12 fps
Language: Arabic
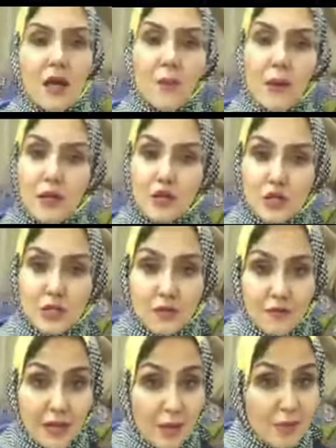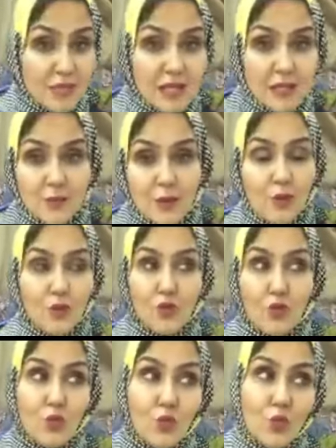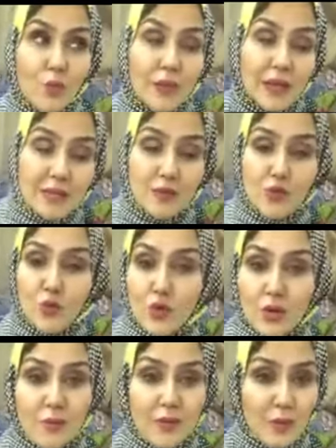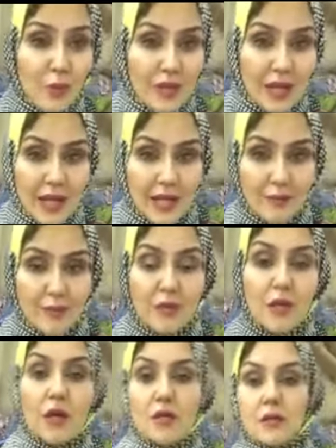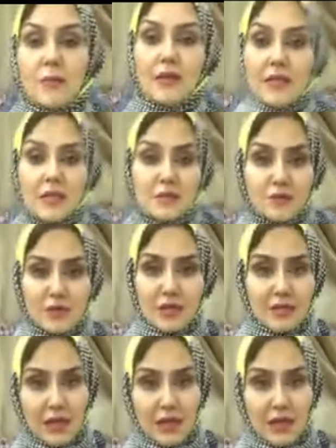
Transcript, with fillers: معلش انت فعلا بذلت مجهود وبجد شكرا من كل قلبي طب انا اسفه ان انا